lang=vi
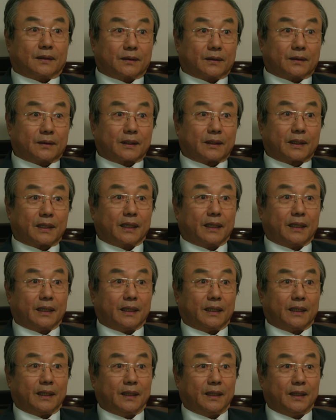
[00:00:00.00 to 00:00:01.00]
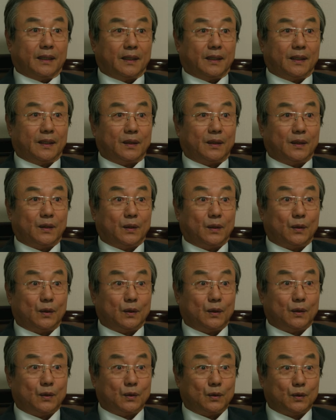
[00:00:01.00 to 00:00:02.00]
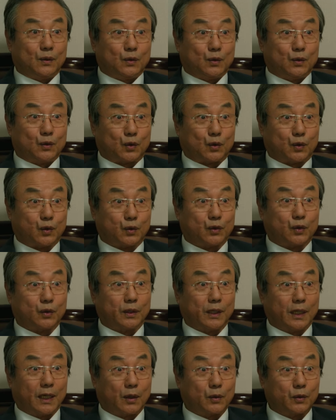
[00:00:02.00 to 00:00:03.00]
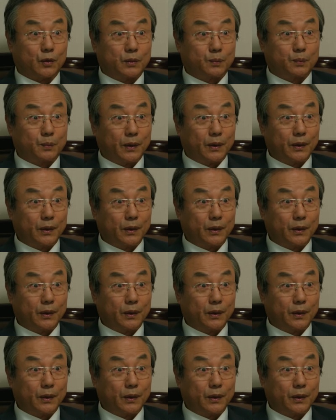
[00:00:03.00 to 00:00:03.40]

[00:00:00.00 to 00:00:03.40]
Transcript: Cô muốn làm phẫu thuật đến như